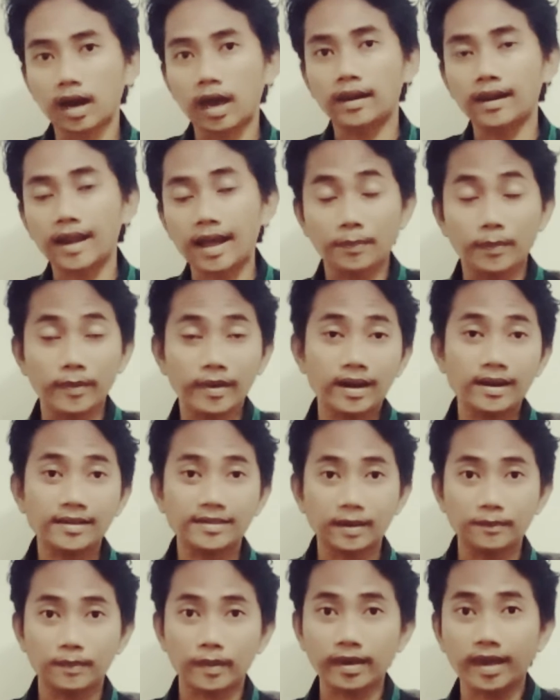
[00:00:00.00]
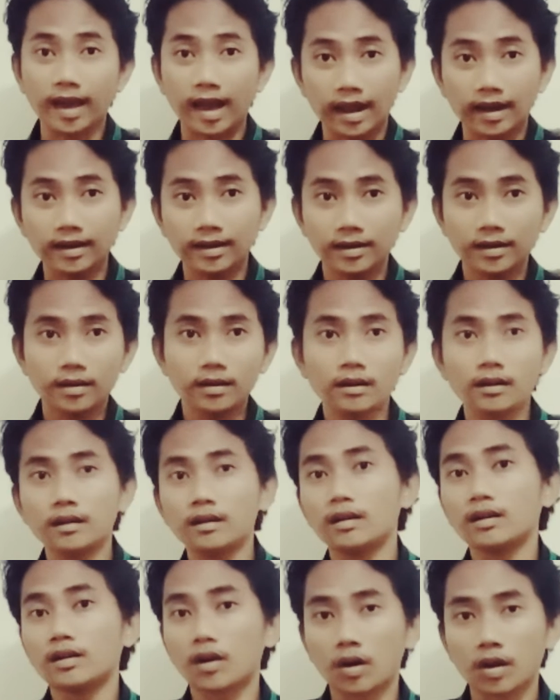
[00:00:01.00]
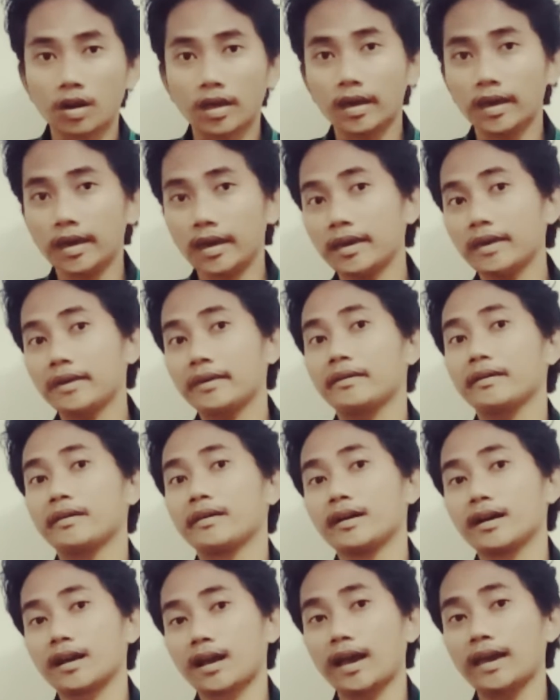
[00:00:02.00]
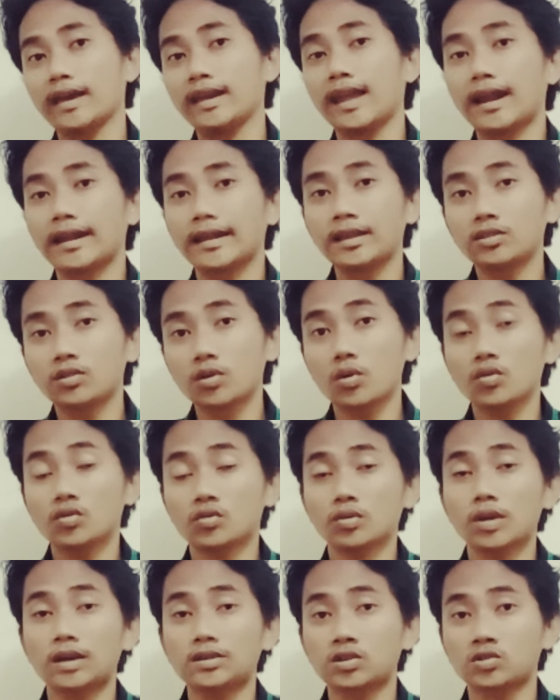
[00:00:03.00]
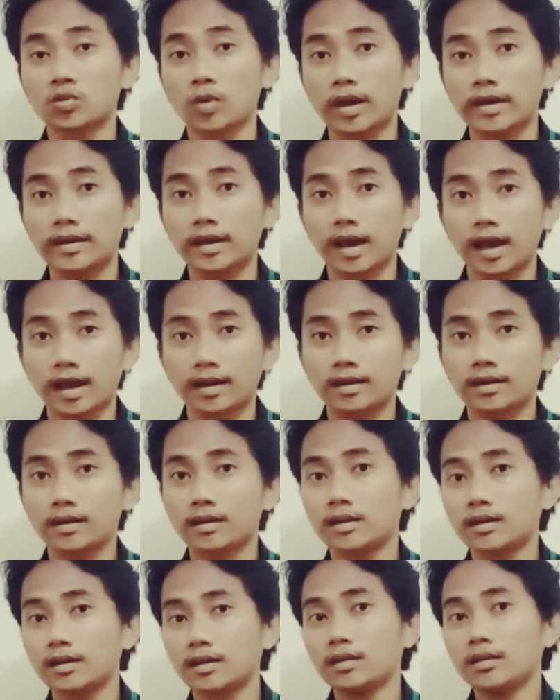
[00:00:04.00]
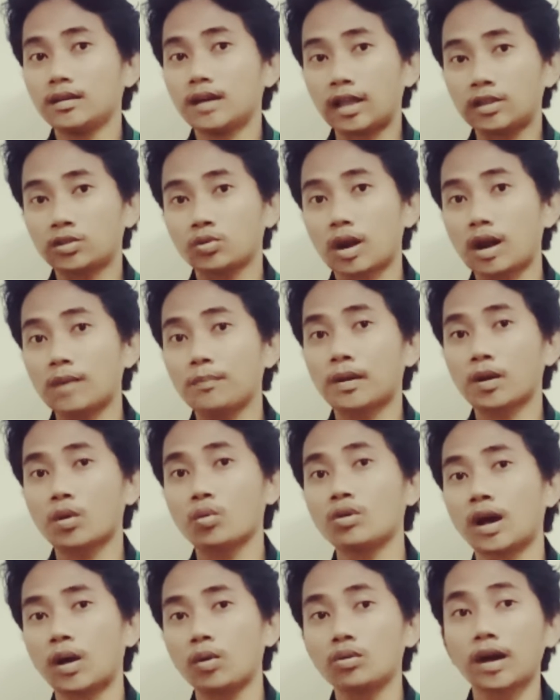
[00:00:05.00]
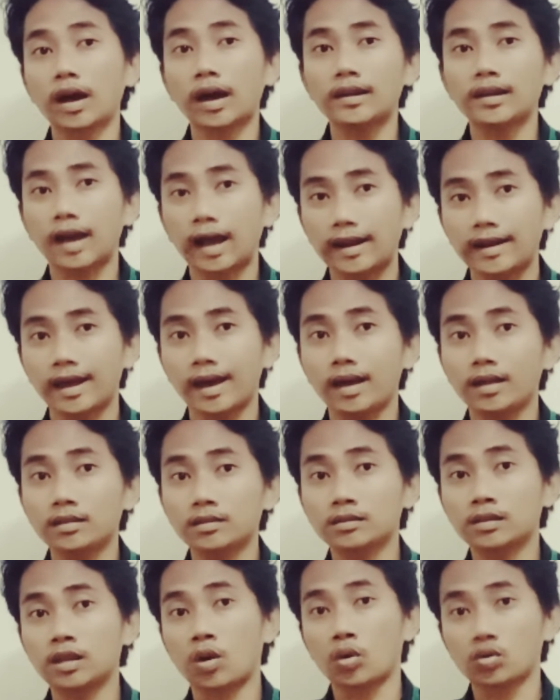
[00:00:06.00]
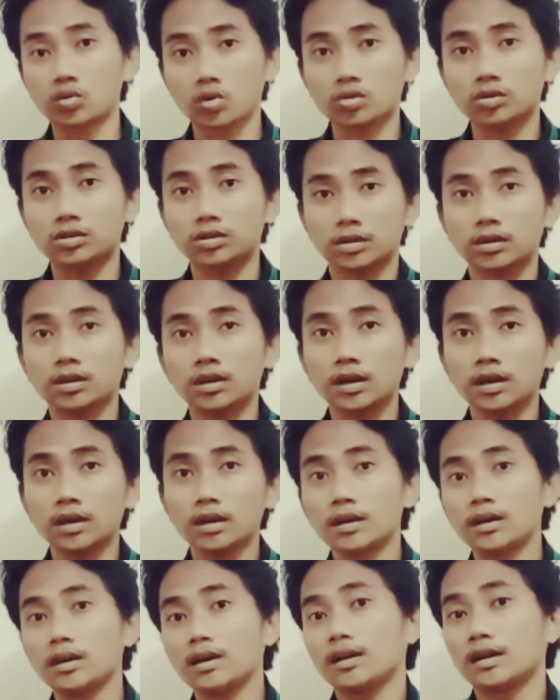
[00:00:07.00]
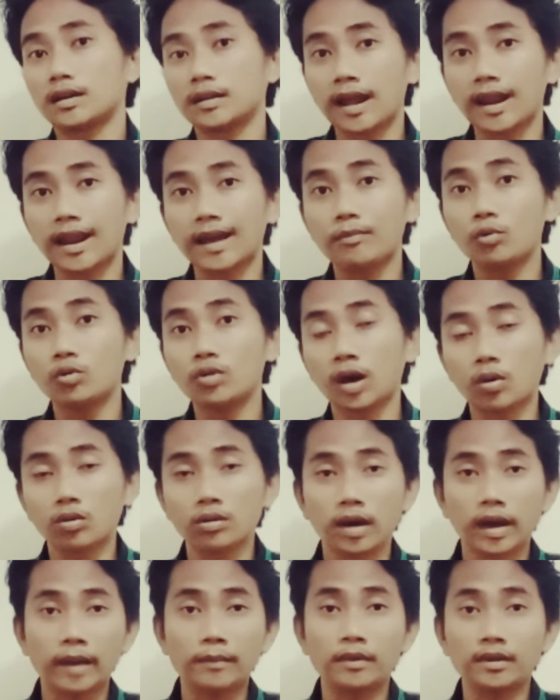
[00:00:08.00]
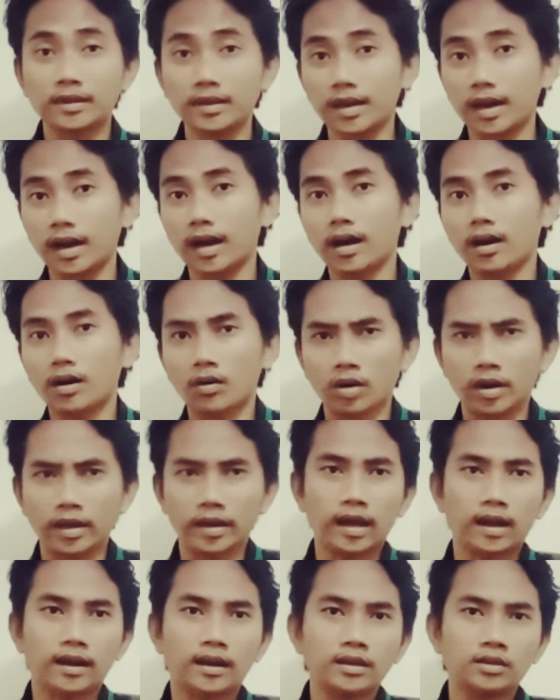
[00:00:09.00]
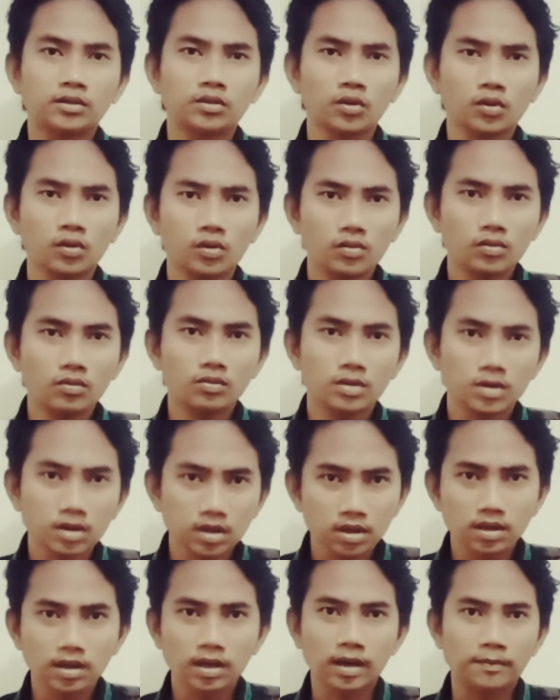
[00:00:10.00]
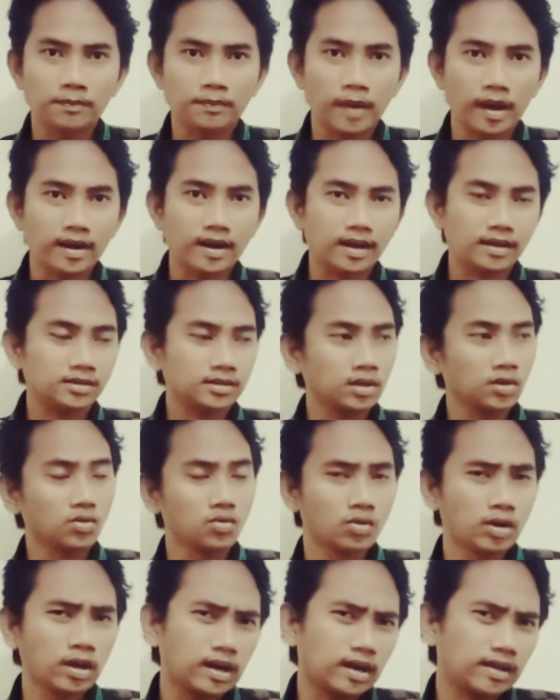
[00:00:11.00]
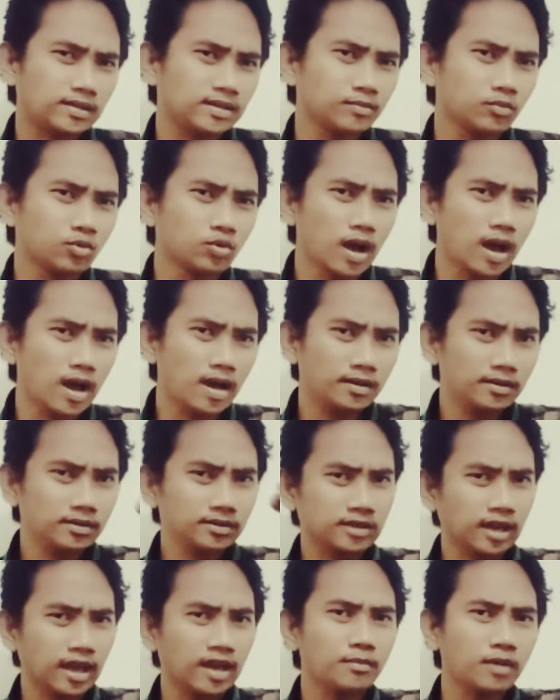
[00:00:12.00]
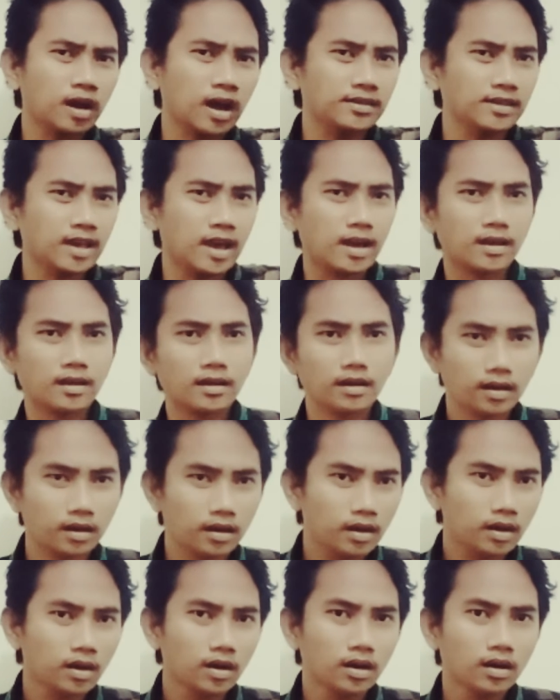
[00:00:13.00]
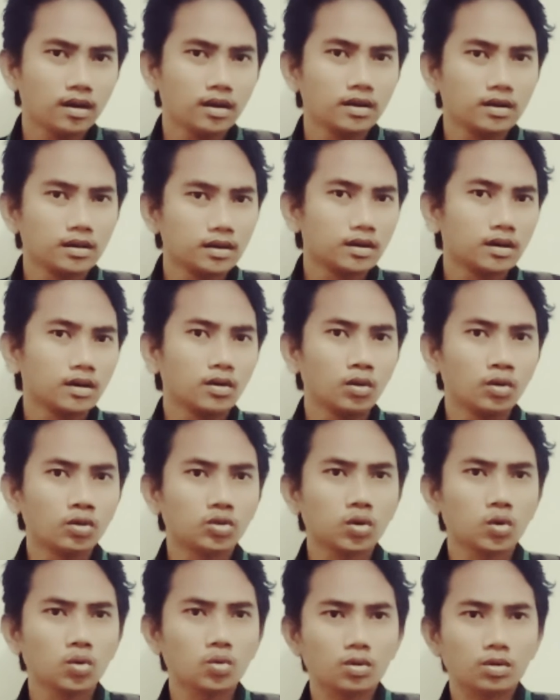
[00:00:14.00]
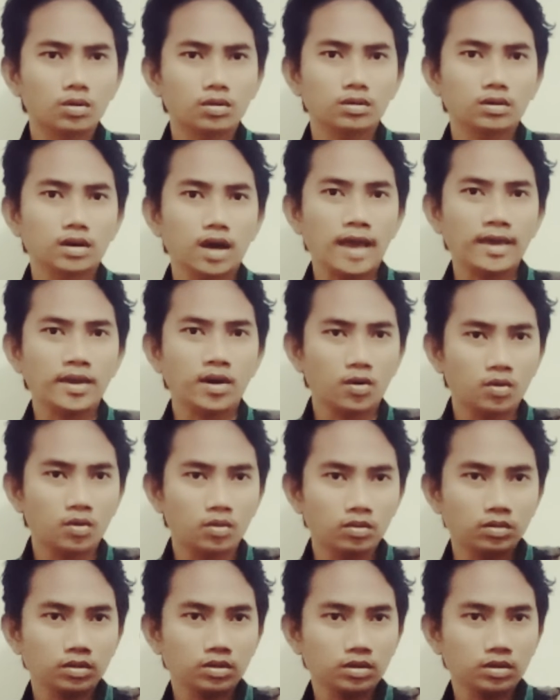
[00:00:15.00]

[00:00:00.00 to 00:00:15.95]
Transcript: karena apa yang disampaikan oleh Kahilari itu sudah sesuai dengan aturan perundang-undangan yang ada terkhusus dalam Undang-Undang mp 3 Oleh karena itu, kepada seluruh generasi muda, saya mengajak untuk ayo